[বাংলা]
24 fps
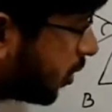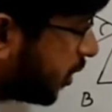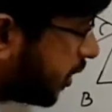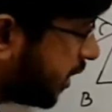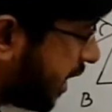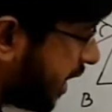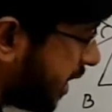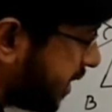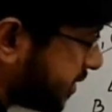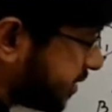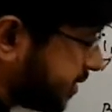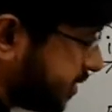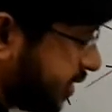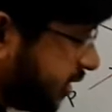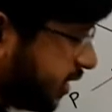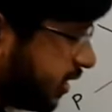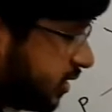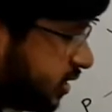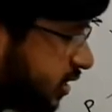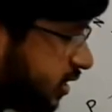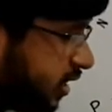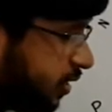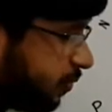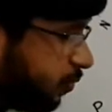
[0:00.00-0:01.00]
গ্লাস যেটা
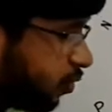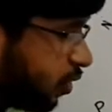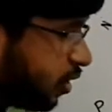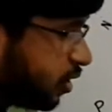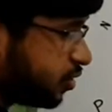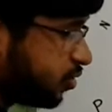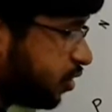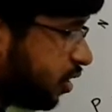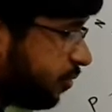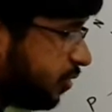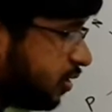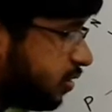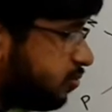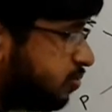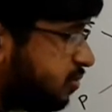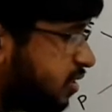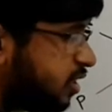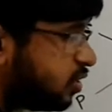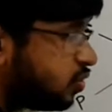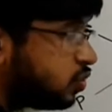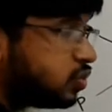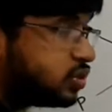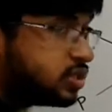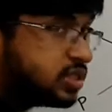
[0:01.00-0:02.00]
জি দিয়ে প্রকাশ করি আমাদের
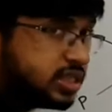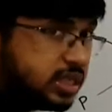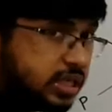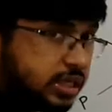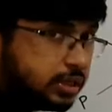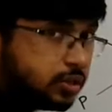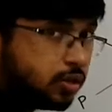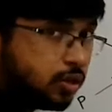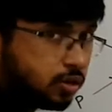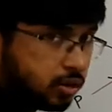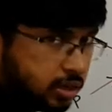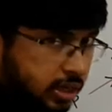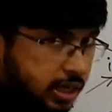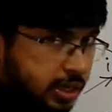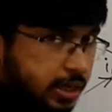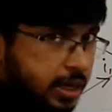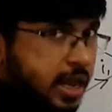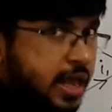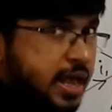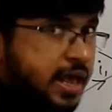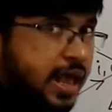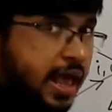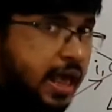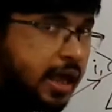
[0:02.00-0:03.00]
মিউ জি দরকার
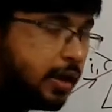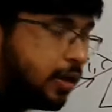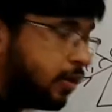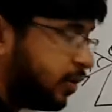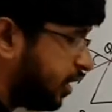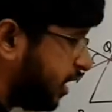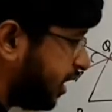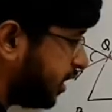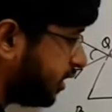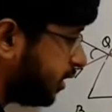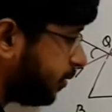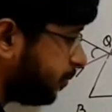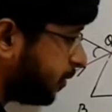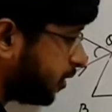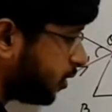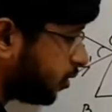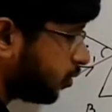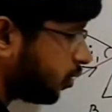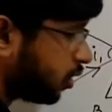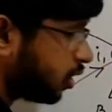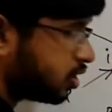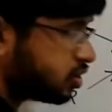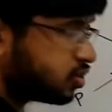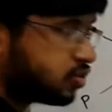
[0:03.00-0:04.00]
এখন এটা বের
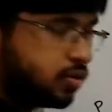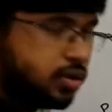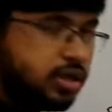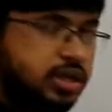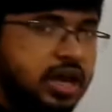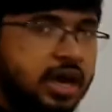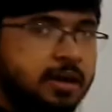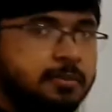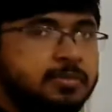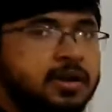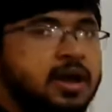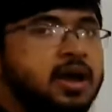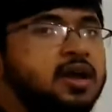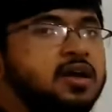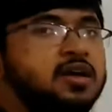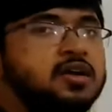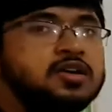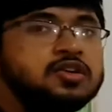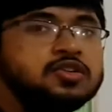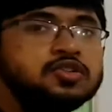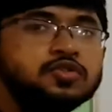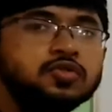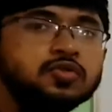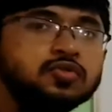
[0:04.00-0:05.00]
করার জন্যই আমরা
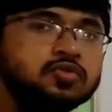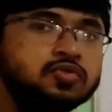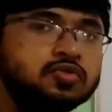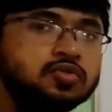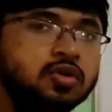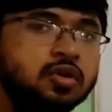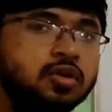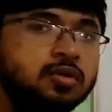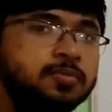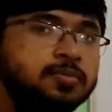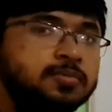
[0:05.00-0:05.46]
সূত্র